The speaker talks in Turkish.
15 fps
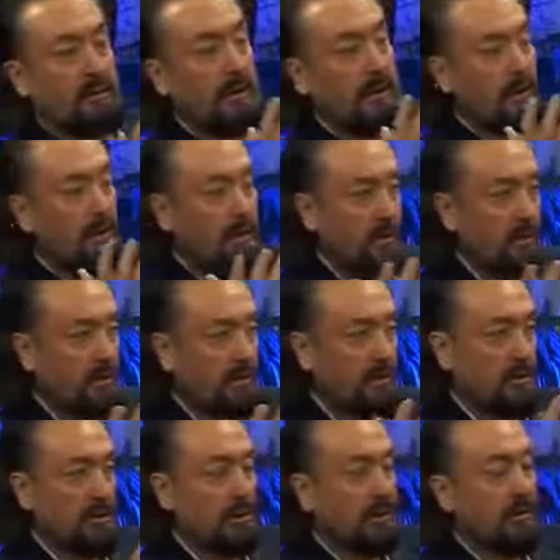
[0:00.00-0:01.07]
Neyle
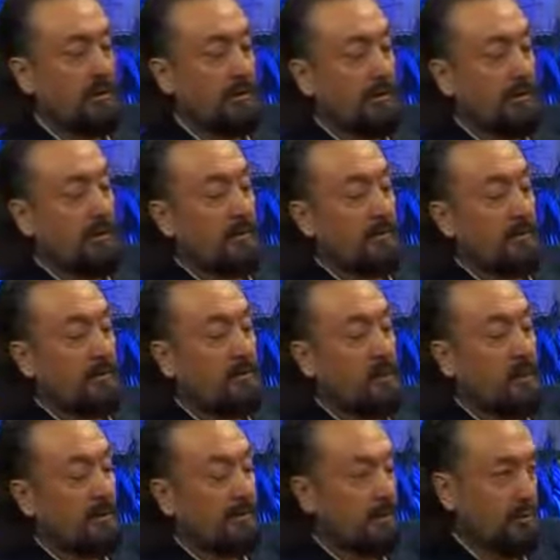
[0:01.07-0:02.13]
karşılaşacak?
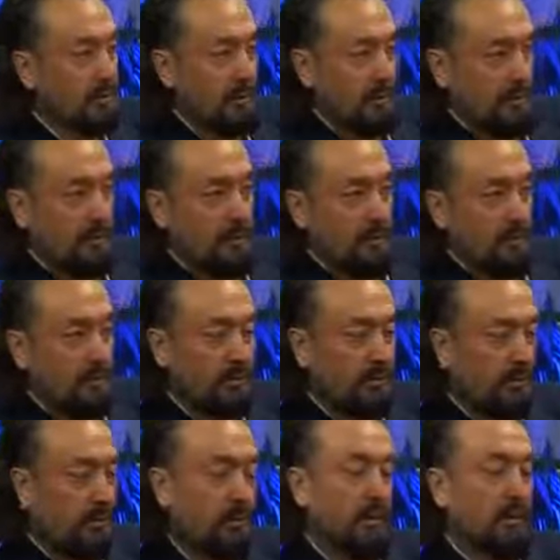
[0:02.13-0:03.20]
Güzel çocuk resimleri
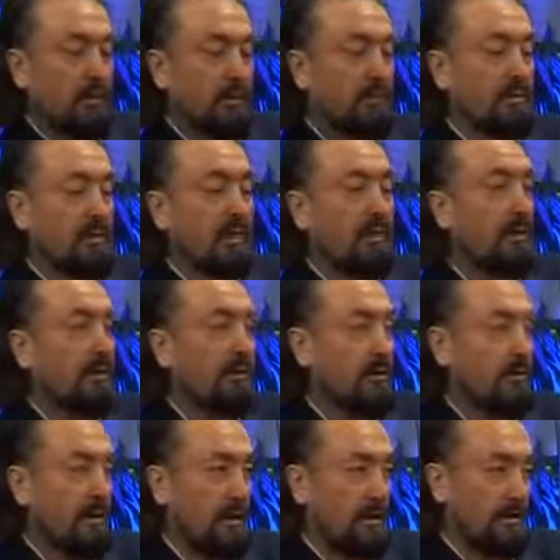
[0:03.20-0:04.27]
koysunlar. Güzel
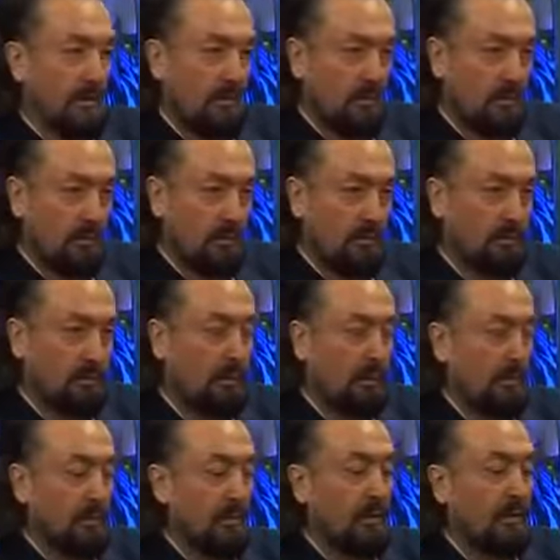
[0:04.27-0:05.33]
çiçek resimleri
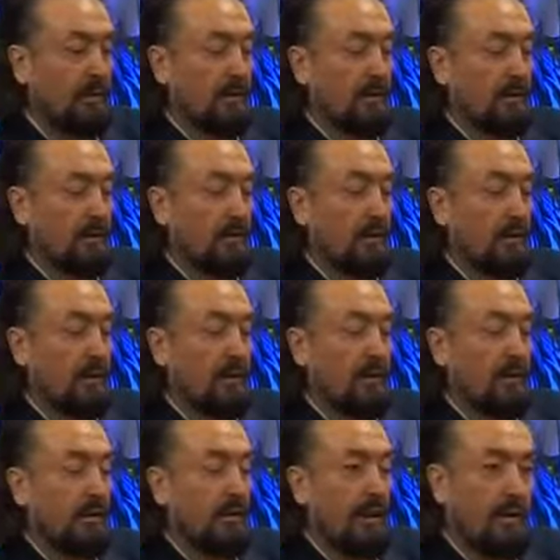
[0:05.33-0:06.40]
koysunlar.
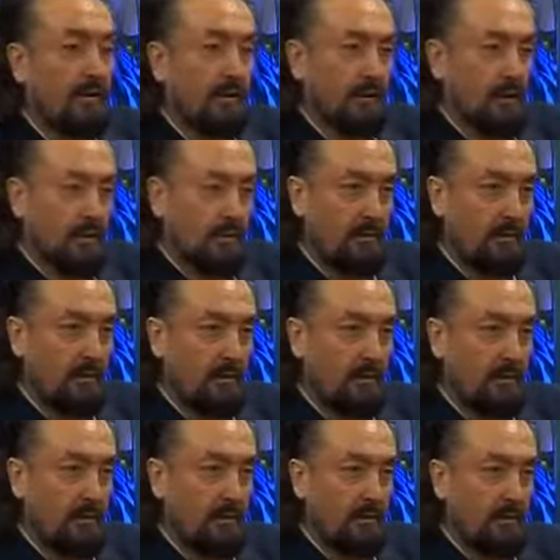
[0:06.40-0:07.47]
Güzel hayvan resimleri
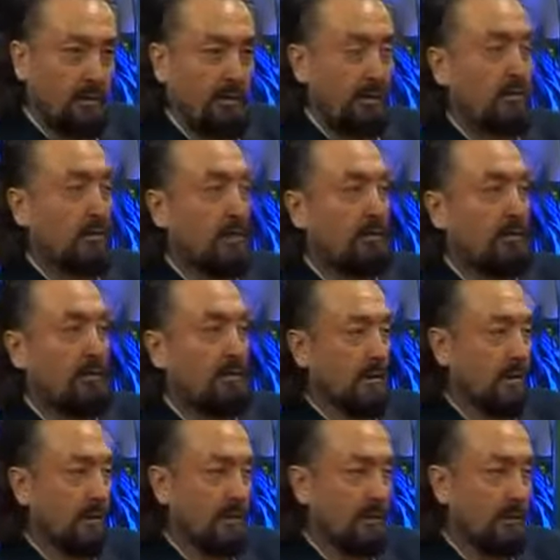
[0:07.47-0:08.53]
koysunlar. Güzel
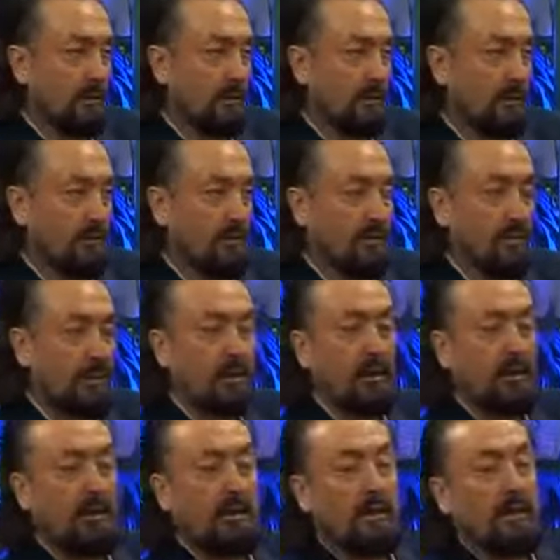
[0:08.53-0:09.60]
manzara resimleri koysunlar.
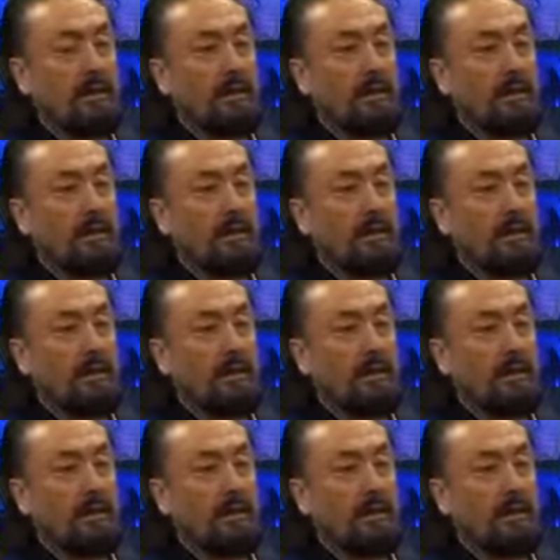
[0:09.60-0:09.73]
